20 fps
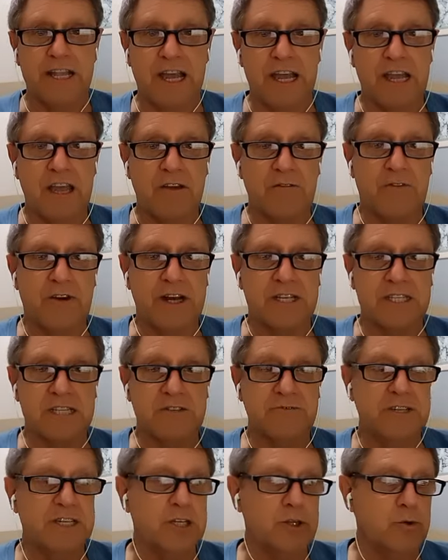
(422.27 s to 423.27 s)
que faz às
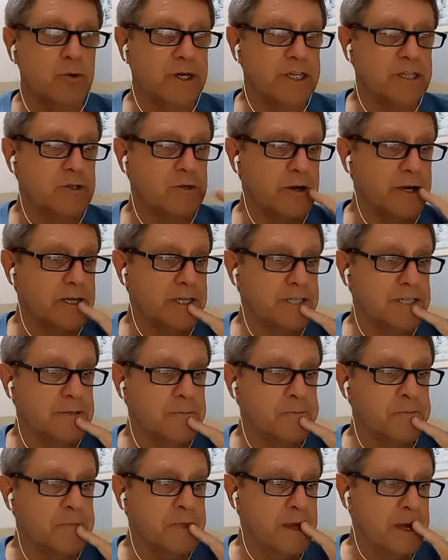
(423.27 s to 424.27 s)
22 horas.
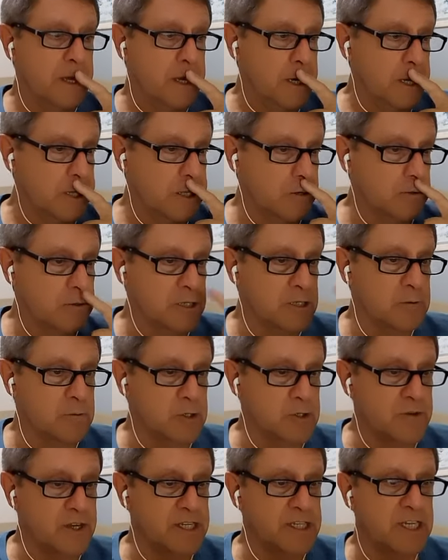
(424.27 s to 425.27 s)
Então nós vamos
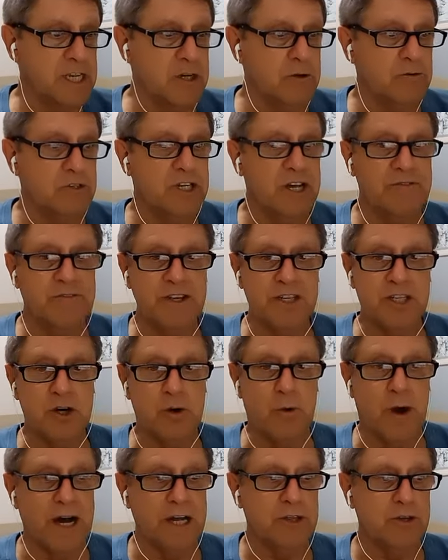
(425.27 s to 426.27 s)
fazer no dia
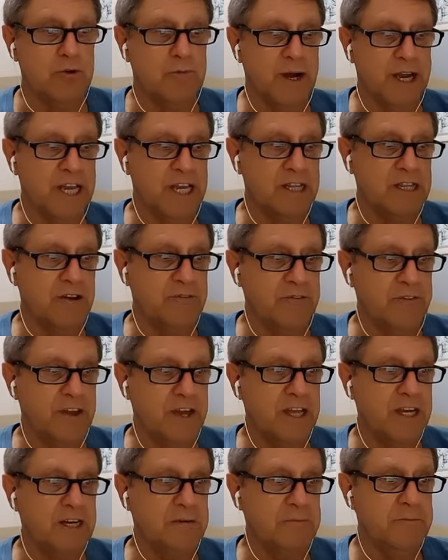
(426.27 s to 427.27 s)
24, uma
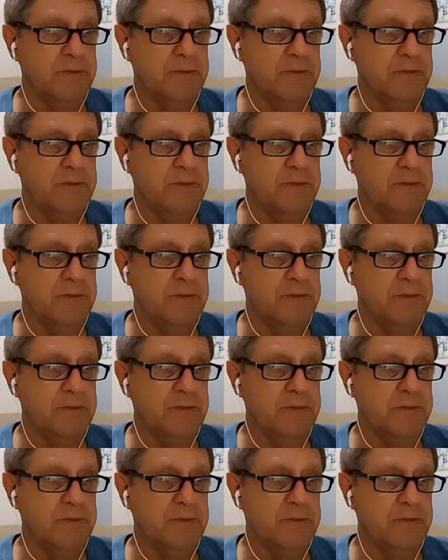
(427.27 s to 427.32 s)
quinta-feira,